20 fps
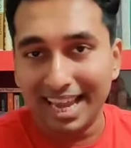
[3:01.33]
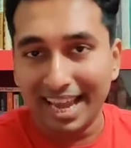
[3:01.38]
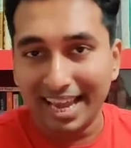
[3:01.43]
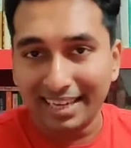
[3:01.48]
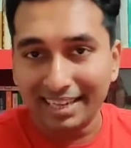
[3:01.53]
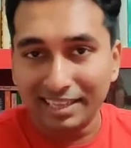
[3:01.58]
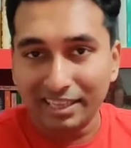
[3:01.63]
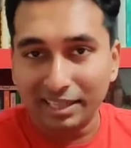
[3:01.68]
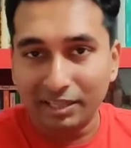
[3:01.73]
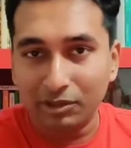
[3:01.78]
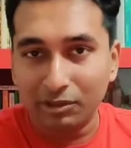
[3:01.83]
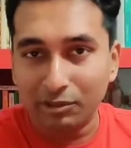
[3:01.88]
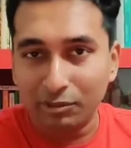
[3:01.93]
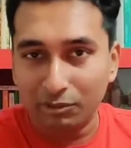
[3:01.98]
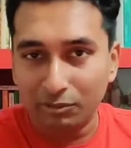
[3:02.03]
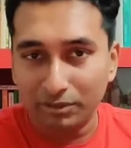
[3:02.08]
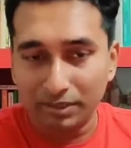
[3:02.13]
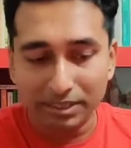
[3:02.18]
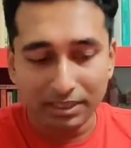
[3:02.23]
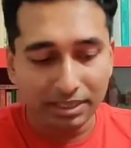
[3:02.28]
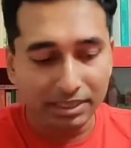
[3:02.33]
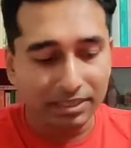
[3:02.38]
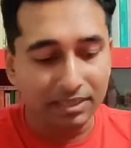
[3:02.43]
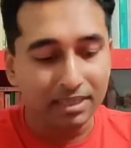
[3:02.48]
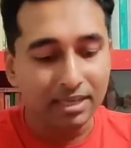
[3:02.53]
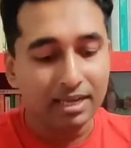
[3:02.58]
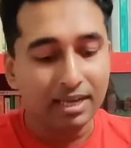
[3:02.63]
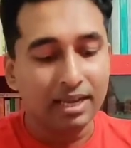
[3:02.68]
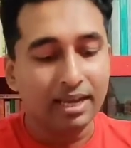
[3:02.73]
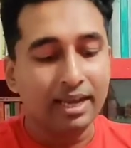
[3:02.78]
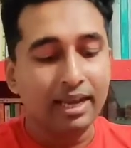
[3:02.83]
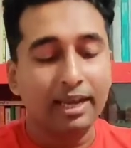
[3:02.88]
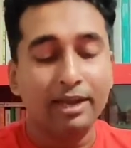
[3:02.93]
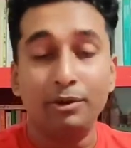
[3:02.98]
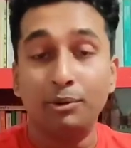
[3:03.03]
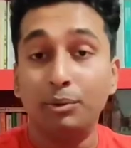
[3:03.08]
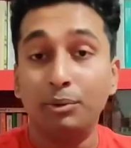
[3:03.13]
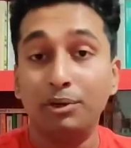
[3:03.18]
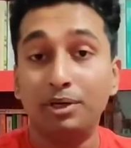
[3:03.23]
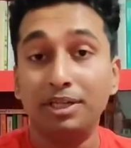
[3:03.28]
চেয়ে এক টাকাও কমেছে
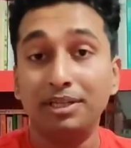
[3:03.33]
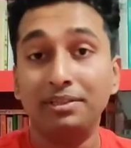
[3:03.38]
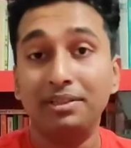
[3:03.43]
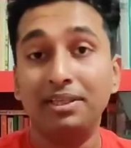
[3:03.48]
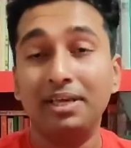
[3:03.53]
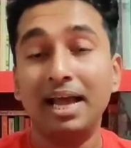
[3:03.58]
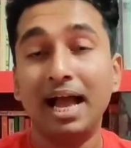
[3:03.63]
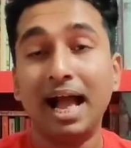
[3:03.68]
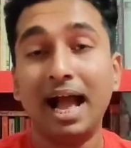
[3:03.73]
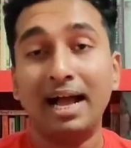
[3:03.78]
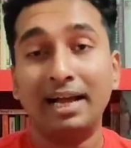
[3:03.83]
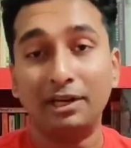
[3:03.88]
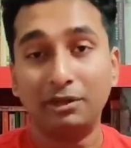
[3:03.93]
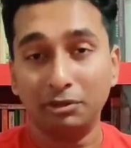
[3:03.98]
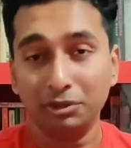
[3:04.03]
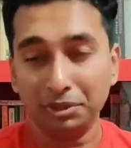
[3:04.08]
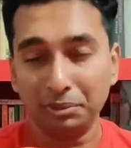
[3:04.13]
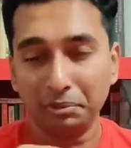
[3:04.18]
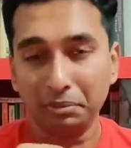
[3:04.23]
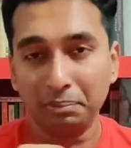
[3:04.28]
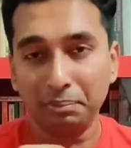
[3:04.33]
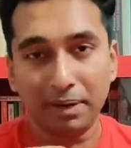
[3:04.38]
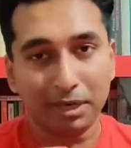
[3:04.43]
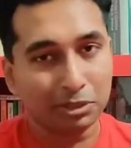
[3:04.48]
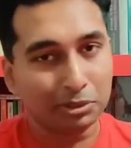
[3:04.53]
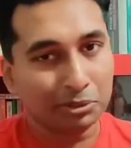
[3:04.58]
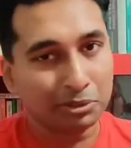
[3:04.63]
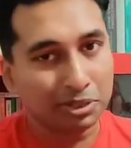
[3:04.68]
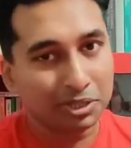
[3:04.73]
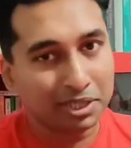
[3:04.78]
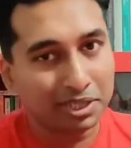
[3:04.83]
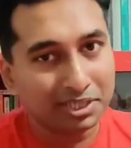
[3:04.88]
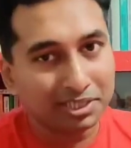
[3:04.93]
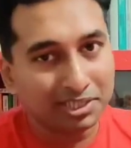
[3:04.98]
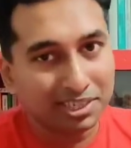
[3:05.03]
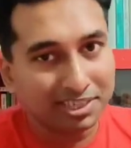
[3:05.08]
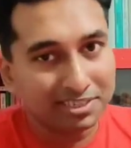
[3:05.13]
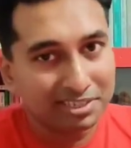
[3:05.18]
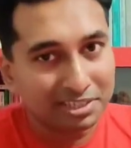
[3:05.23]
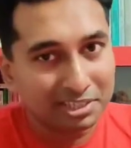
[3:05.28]
এই নোটটি দিয়ে আগেও যেমন পাঁচশো
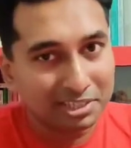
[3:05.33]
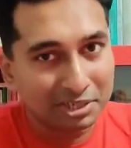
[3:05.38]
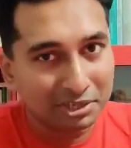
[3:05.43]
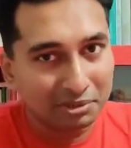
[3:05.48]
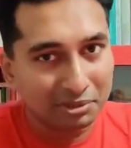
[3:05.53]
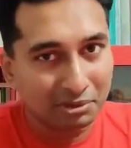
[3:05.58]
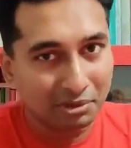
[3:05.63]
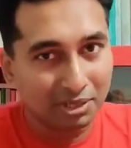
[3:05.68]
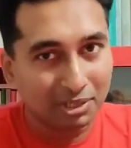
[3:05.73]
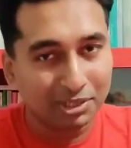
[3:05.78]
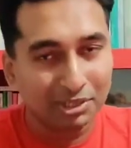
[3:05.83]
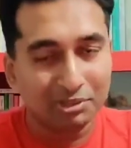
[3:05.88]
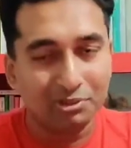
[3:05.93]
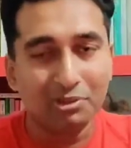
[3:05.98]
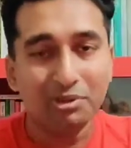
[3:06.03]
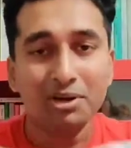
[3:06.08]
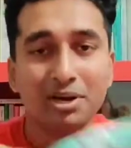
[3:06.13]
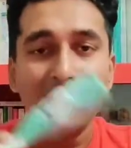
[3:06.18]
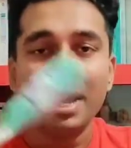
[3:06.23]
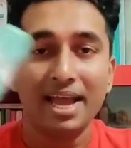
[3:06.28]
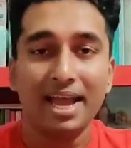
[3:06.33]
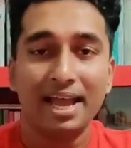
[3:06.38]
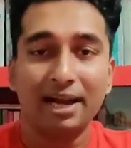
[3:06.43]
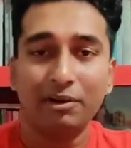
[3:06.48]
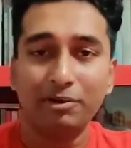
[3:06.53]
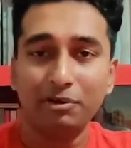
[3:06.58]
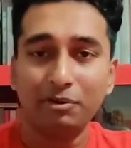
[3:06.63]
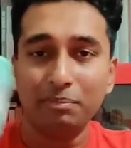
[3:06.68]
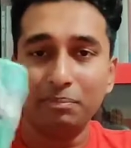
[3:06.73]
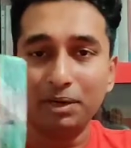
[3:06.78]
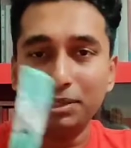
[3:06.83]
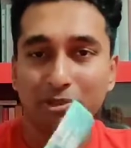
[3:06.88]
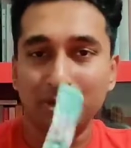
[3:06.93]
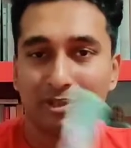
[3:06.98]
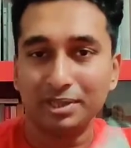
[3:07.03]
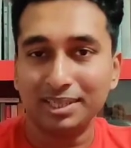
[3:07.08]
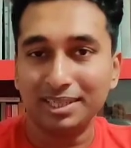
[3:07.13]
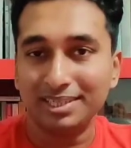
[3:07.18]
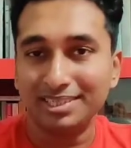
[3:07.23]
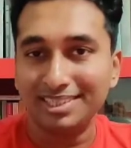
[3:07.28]
টাকার ট্রানজেকশন করা যেত এখনো
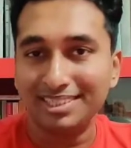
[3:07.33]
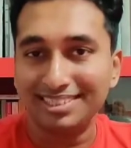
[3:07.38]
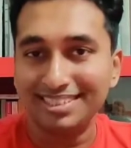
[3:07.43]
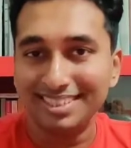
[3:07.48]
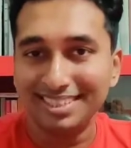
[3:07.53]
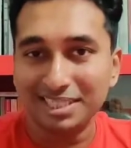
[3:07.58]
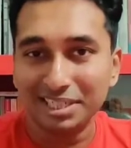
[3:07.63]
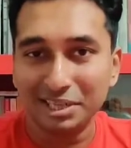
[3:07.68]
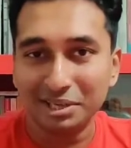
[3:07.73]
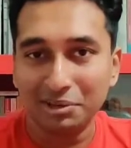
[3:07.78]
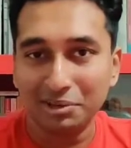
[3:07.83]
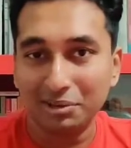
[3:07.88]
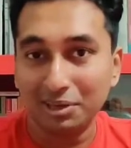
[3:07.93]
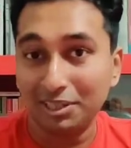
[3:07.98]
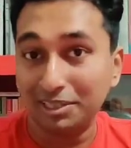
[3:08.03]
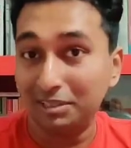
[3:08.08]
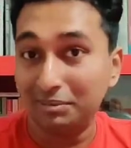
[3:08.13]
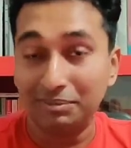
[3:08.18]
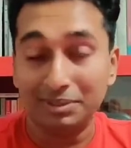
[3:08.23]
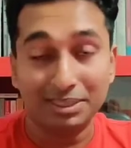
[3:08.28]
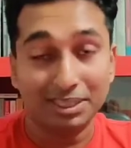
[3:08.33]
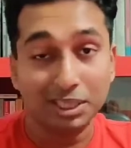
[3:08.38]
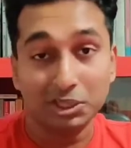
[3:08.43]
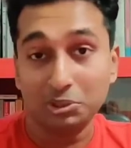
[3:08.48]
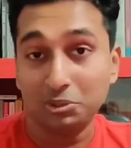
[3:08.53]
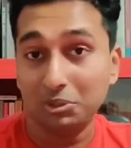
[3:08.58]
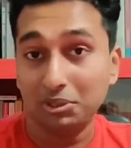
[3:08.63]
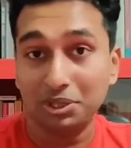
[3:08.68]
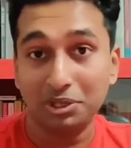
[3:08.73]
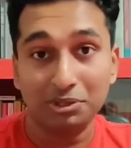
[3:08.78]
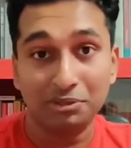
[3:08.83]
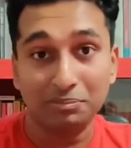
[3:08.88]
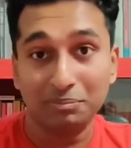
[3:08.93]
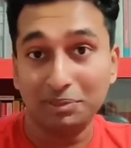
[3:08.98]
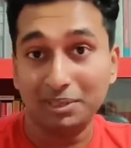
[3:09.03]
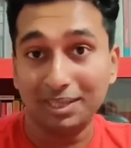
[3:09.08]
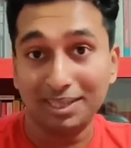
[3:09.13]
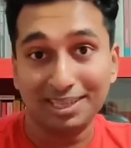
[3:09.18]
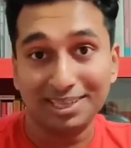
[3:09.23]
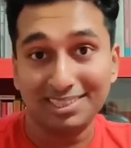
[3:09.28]
পাঁচশো টাকার ট্রানজেকশনই করা যাবে চারশো
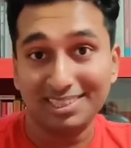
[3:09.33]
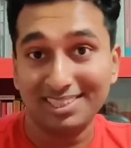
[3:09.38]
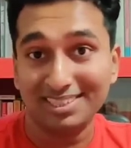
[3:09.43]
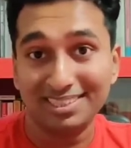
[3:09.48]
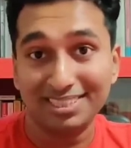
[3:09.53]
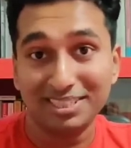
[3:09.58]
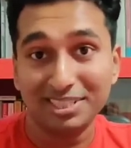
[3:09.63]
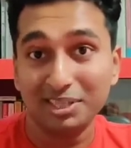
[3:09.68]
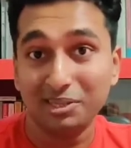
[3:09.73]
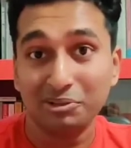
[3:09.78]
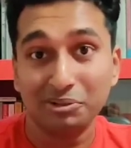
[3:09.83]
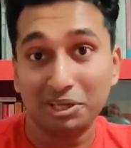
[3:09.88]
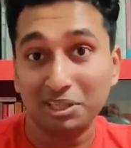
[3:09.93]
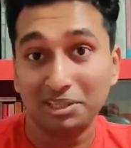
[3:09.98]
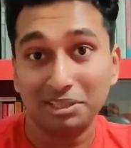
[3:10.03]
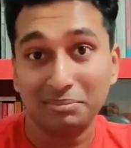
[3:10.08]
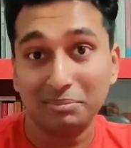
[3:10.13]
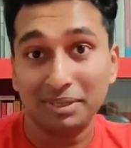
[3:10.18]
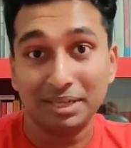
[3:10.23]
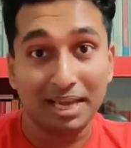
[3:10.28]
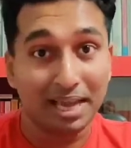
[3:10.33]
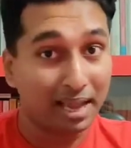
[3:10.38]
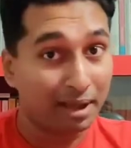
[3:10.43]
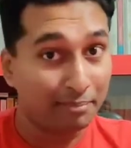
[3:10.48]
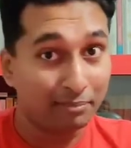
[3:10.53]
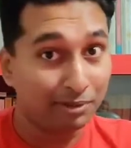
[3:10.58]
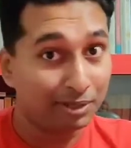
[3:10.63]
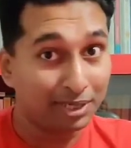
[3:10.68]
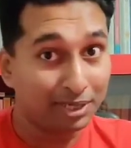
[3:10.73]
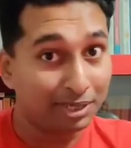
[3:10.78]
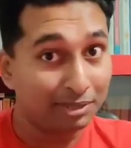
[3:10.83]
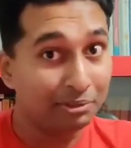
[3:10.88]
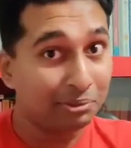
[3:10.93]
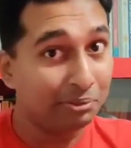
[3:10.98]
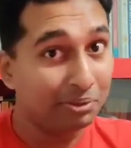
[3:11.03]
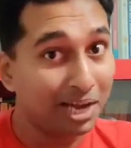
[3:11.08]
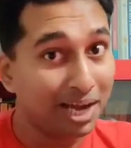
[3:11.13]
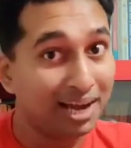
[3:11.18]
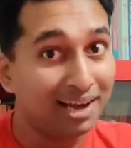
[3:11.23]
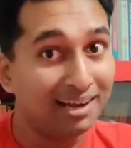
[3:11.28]
নিরানব্বই টাকার ট্রানজেকশন করা যাবে এমনটা
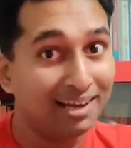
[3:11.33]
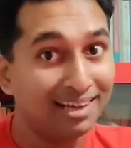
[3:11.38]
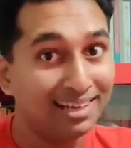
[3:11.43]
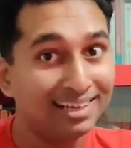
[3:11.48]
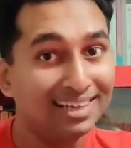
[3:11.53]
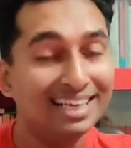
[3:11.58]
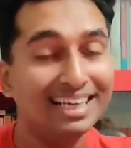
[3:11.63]
কিন্তু না